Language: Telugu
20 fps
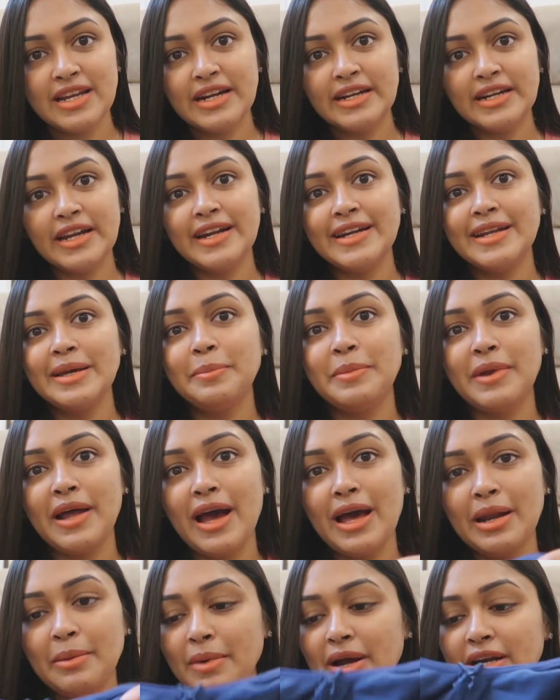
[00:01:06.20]
ఫస్ట్ ఏంటంటే బ్రా
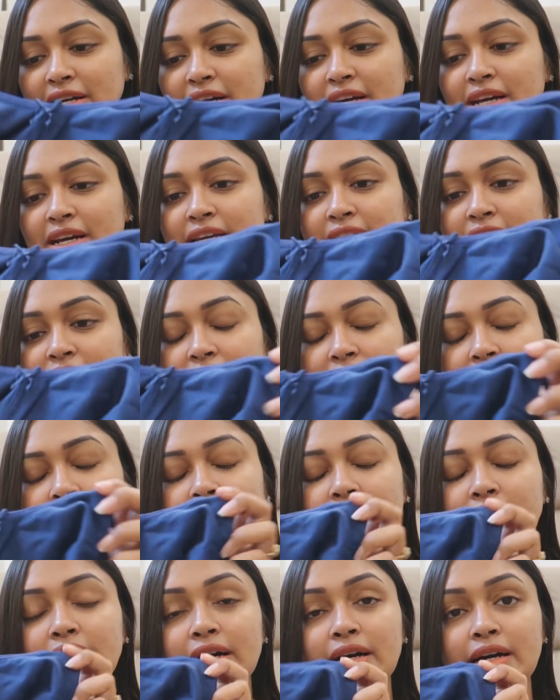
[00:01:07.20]
అనమాట ఇది
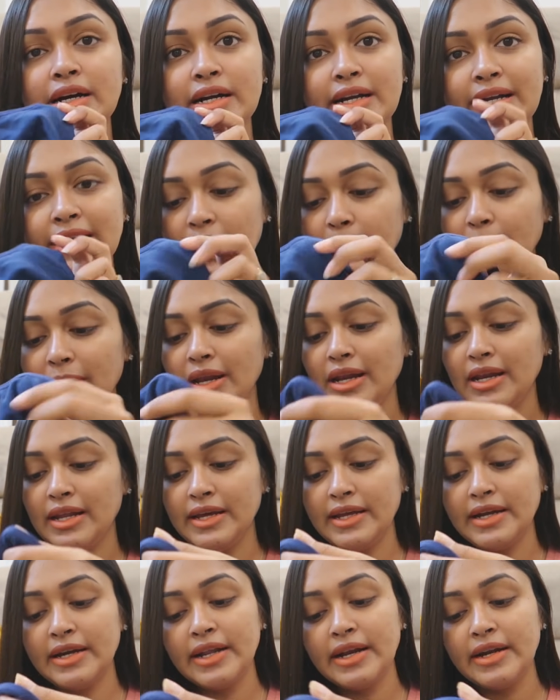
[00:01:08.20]
డబల్
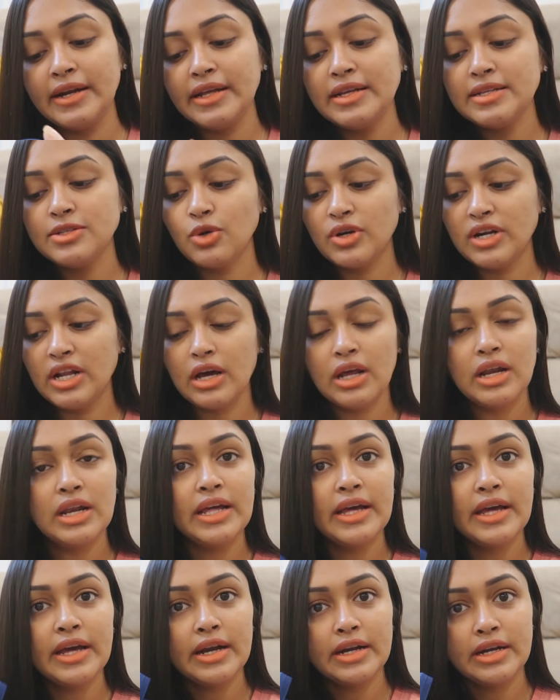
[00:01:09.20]
లేయర్డ్ అండి సో
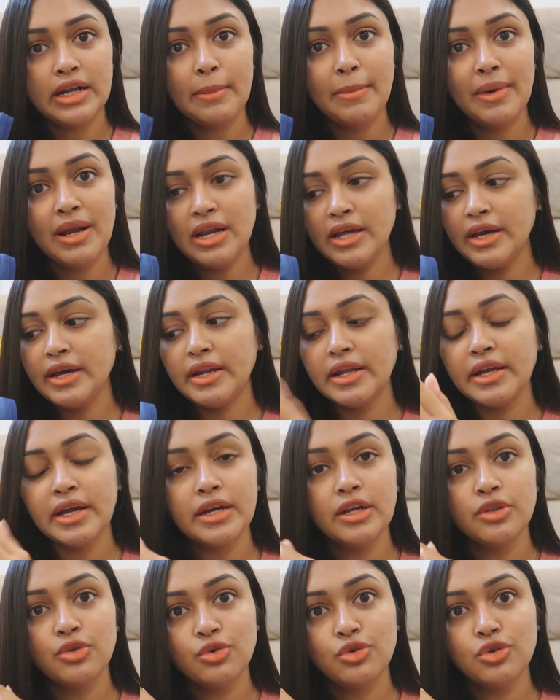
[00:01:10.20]
లే డబల్ లేయరింగ్
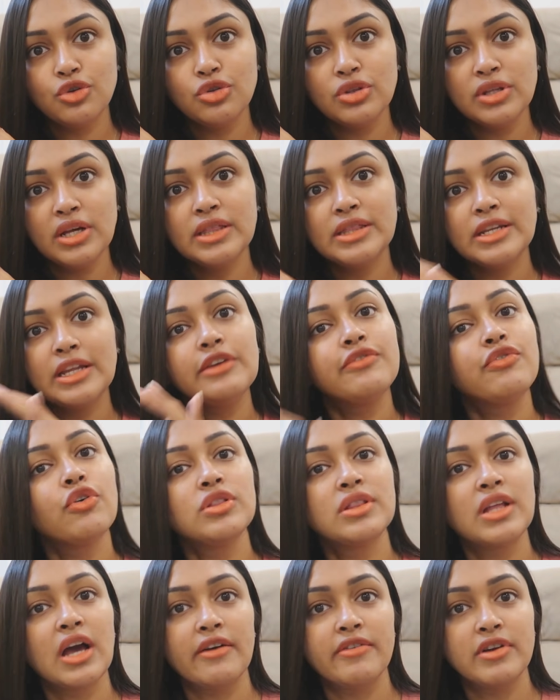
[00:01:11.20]
అనేది ఉంటుంది త్రీ
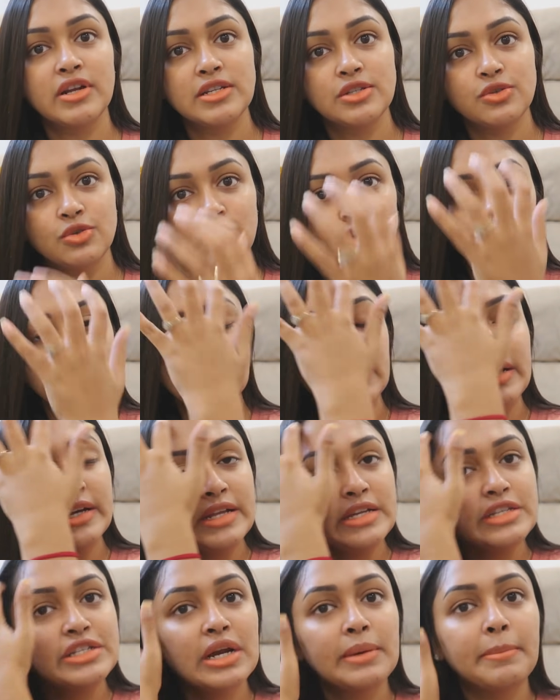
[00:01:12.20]
ఫోర్త్ కవరేజ్ ఉంటుంది
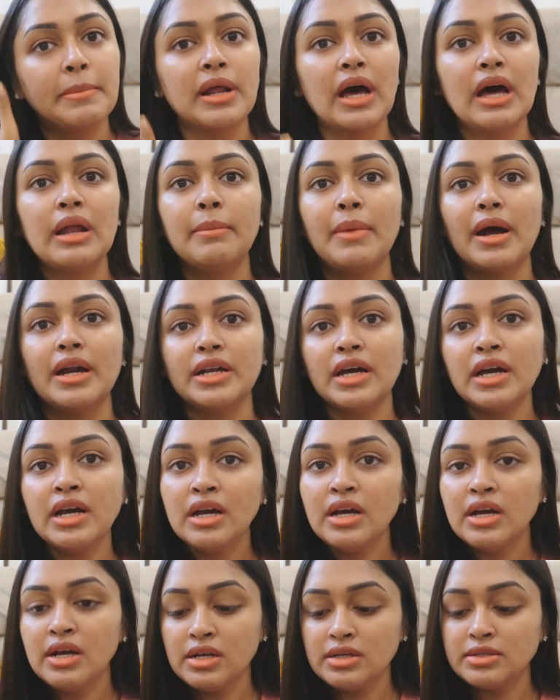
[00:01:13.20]
టీ షర్ట్ బ్రా అనమాట
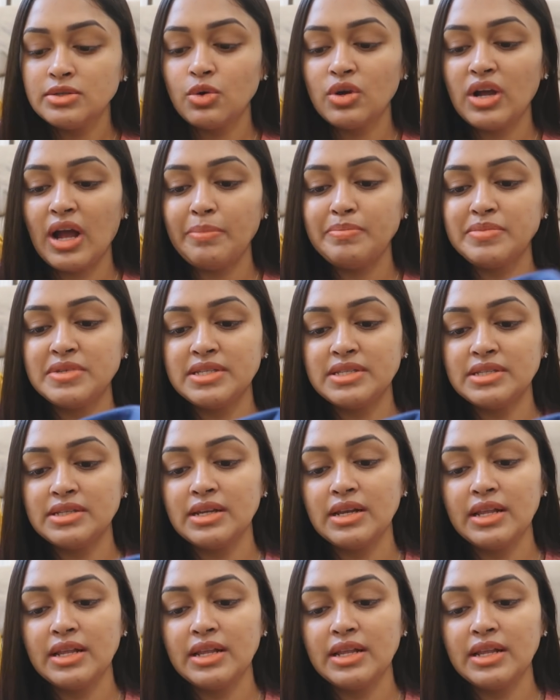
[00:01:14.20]
సో కప్స్